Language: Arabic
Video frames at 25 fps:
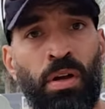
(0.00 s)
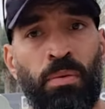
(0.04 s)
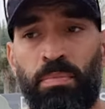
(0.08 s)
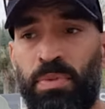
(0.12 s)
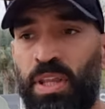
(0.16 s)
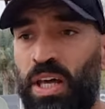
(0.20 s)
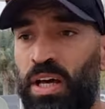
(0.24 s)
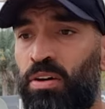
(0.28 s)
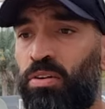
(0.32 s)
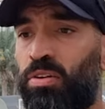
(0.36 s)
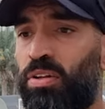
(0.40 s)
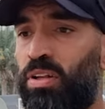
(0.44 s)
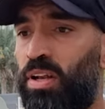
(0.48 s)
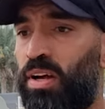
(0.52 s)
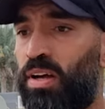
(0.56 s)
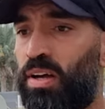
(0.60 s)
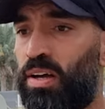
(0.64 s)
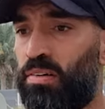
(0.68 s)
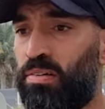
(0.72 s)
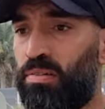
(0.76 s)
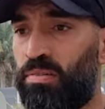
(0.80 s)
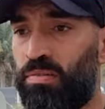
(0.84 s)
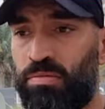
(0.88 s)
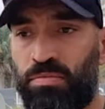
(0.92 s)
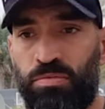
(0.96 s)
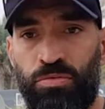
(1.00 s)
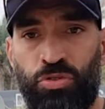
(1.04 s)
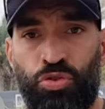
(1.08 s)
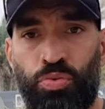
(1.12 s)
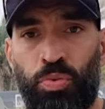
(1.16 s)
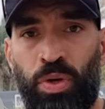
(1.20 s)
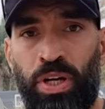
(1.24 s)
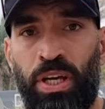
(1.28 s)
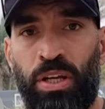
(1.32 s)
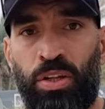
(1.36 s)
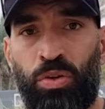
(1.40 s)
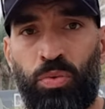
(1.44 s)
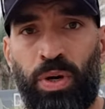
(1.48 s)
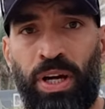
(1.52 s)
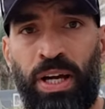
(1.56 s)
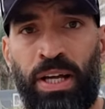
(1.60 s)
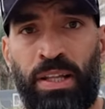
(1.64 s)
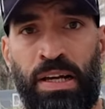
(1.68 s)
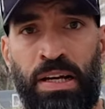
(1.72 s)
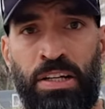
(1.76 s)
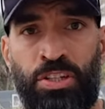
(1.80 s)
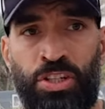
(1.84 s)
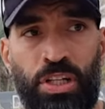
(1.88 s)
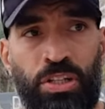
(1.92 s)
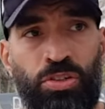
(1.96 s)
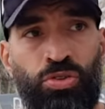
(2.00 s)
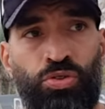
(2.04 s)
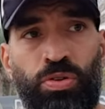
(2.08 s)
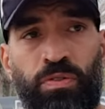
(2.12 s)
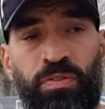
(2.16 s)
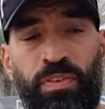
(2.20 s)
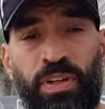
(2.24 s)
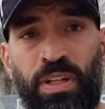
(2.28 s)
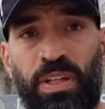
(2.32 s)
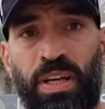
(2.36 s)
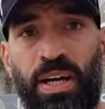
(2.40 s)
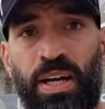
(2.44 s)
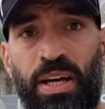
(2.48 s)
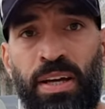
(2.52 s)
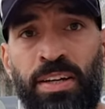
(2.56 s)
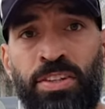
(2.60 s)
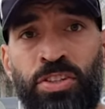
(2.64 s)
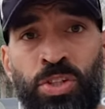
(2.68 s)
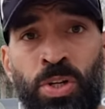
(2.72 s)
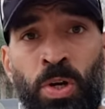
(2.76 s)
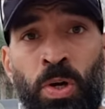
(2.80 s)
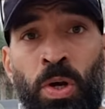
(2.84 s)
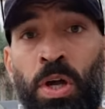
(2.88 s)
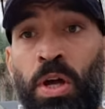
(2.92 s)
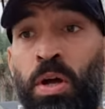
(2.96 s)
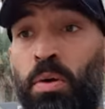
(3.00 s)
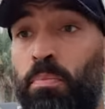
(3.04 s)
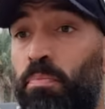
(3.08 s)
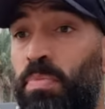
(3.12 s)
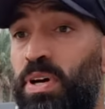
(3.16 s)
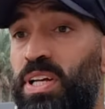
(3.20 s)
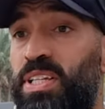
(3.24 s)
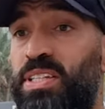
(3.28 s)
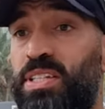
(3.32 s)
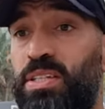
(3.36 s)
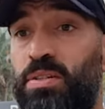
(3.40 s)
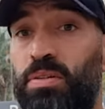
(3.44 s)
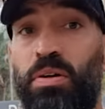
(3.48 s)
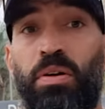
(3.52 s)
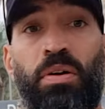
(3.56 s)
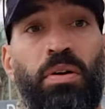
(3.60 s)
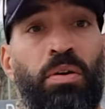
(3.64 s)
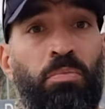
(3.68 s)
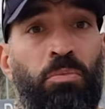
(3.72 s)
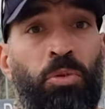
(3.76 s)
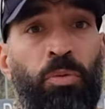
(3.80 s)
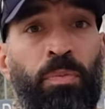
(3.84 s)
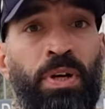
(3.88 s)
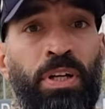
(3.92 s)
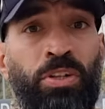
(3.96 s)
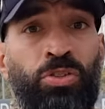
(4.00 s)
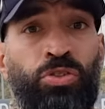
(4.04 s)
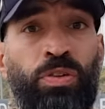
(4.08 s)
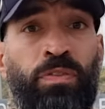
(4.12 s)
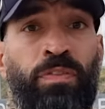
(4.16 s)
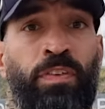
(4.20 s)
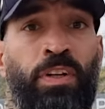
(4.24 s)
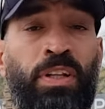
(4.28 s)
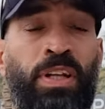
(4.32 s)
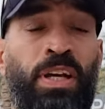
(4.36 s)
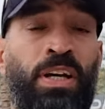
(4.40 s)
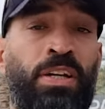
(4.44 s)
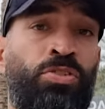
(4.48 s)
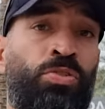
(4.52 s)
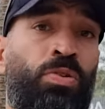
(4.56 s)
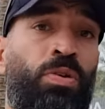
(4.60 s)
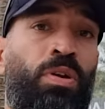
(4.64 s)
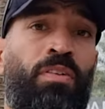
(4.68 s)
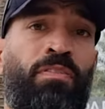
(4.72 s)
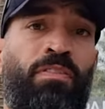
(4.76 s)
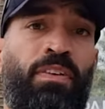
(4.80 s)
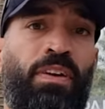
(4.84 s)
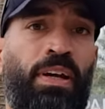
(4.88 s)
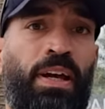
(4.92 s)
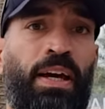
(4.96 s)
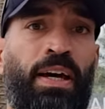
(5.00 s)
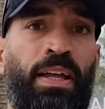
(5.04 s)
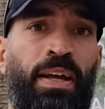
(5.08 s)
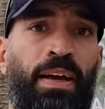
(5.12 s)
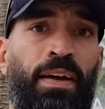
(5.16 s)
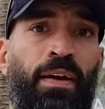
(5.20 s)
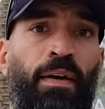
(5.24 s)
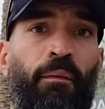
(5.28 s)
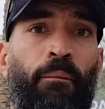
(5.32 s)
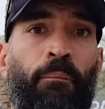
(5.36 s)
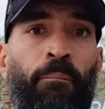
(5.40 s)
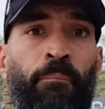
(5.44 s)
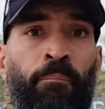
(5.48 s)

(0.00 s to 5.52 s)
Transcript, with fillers: تاخذ لها شويه وقت عشان تشوف نتائج بس ممكن تشوف نتائج خرافيه عليها